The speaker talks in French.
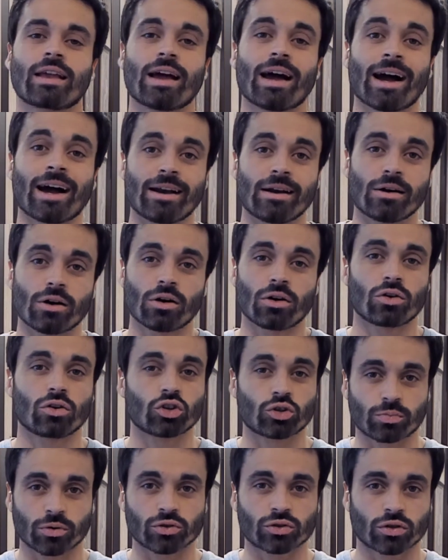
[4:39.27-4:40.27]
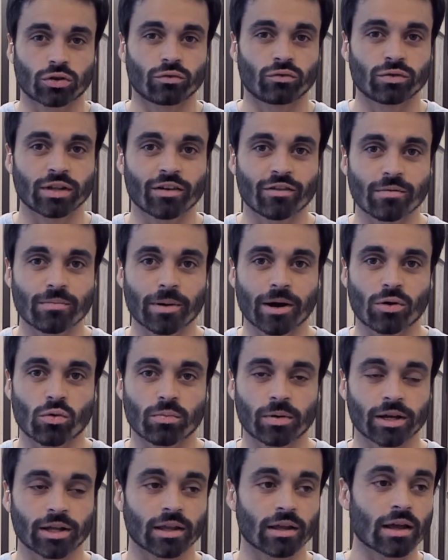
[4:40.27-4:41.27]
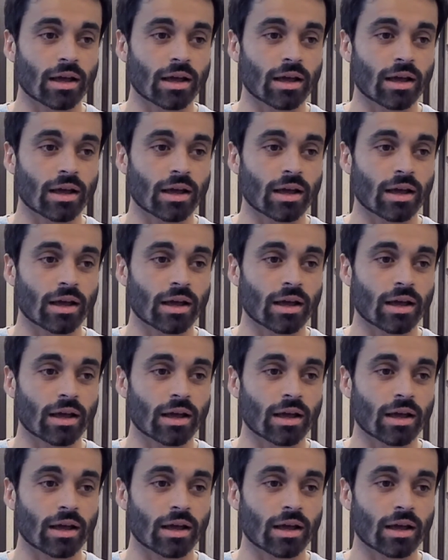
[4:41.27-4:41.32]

alors je pense que vous n'avez pas compris.